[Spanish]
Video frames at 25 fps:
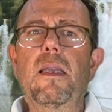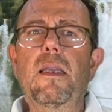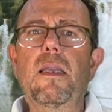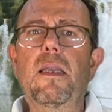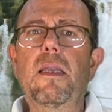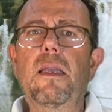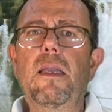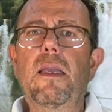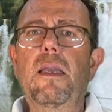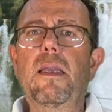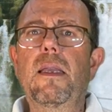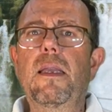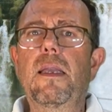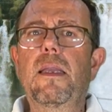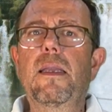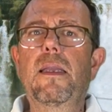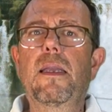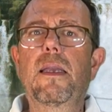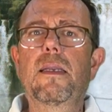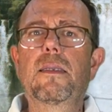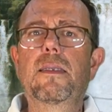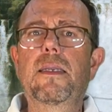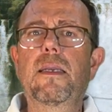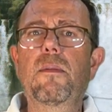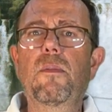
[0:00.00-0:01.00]

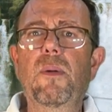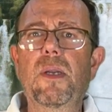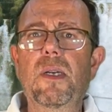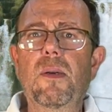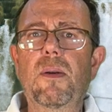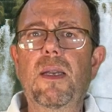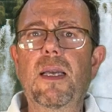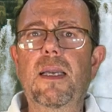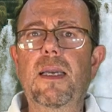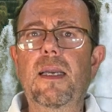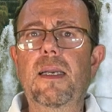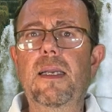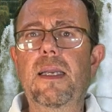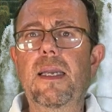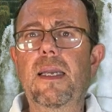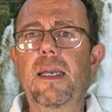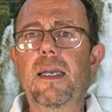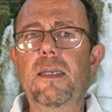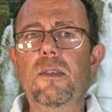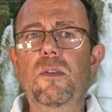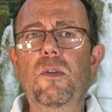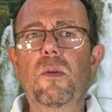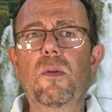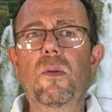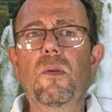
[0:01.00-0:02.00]
y es que, bueno, la
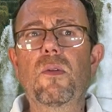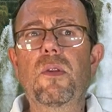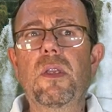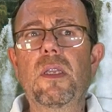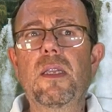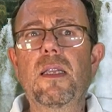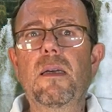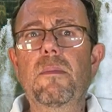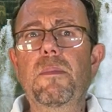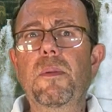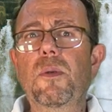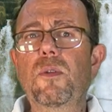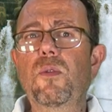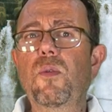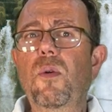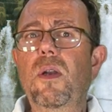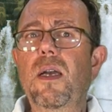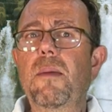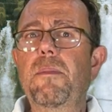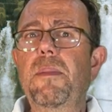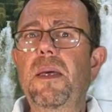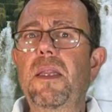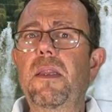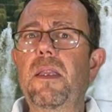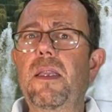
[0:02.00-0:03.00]
carqueja es conocida por su
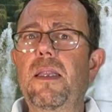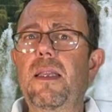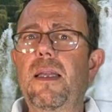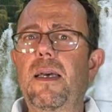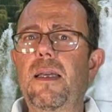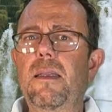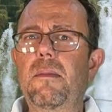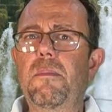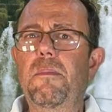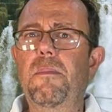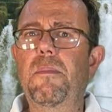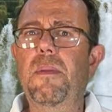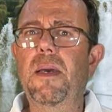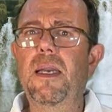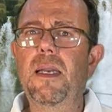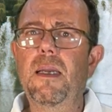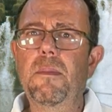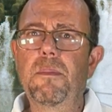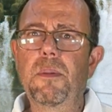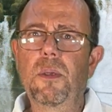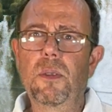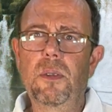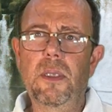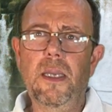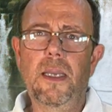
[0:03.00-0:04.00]
capacidad
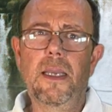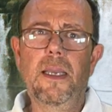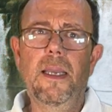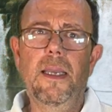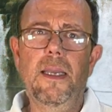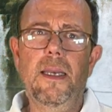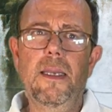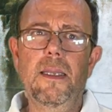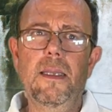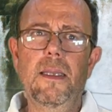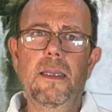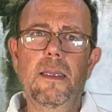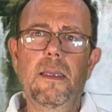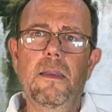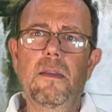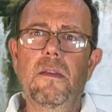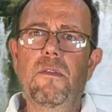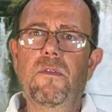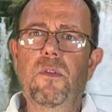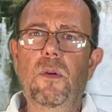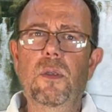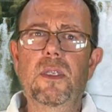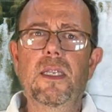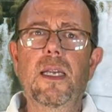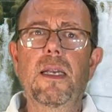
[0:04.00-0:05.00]
para proteger y
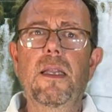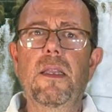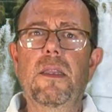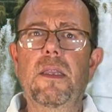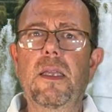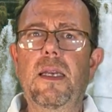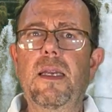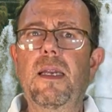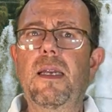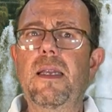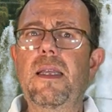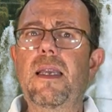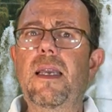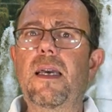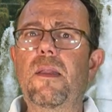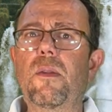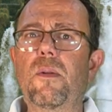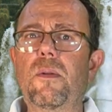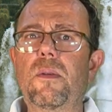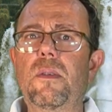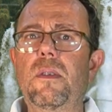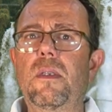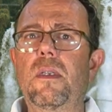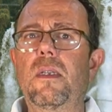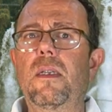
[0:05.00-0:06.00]
fortalecer el
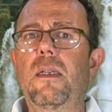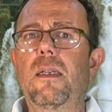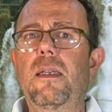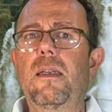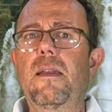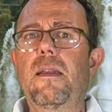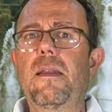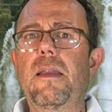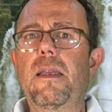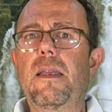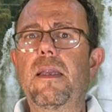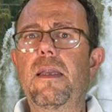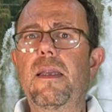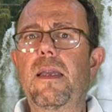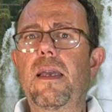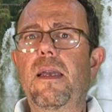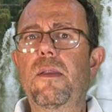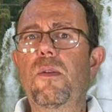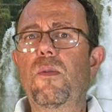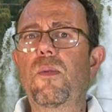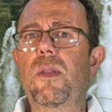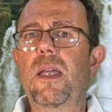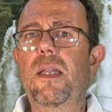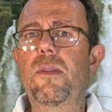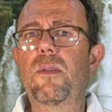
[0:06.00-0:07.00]
hígado y
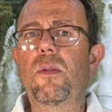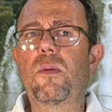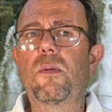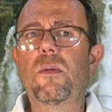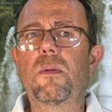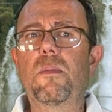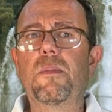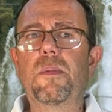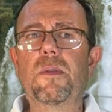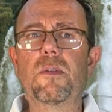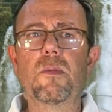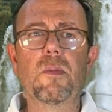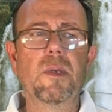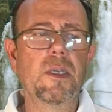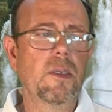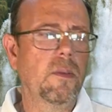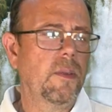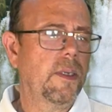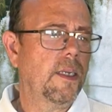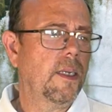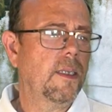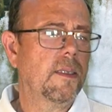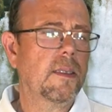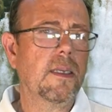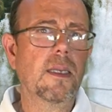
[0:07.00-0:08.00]
ayudando, pues
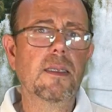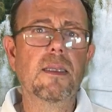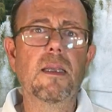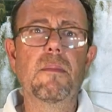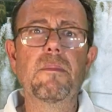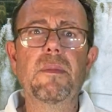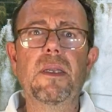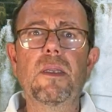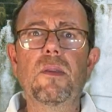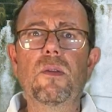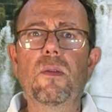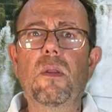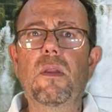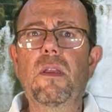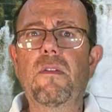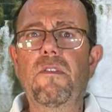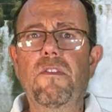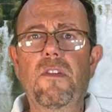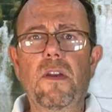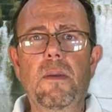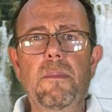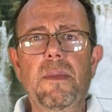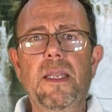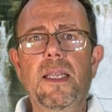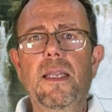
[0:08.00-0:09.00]
bueno, en el tratamiento de
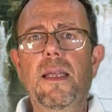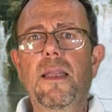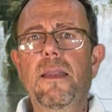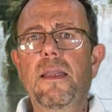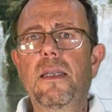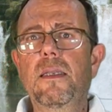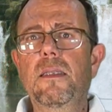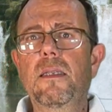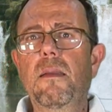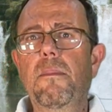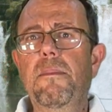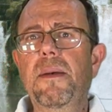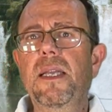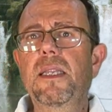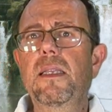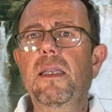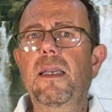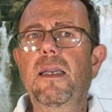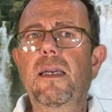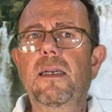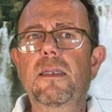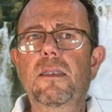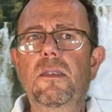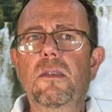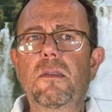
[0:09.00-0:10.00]
enfermedades
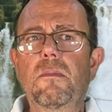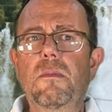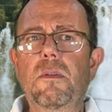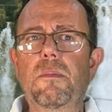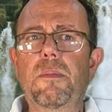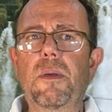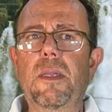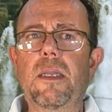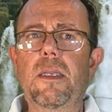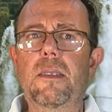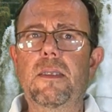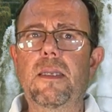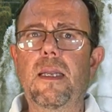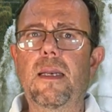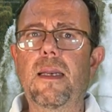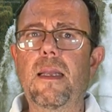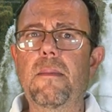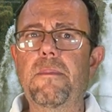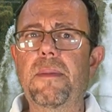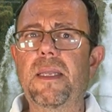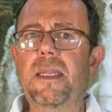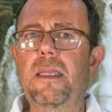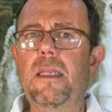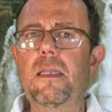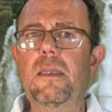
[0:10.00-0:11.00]
hepáticas como puede ser la
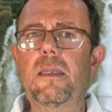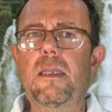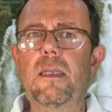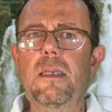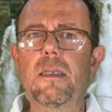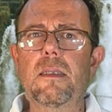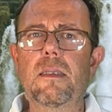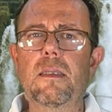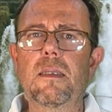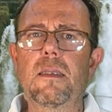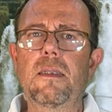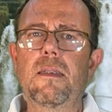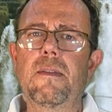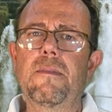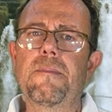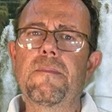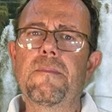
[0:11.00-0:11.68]
hepatitis,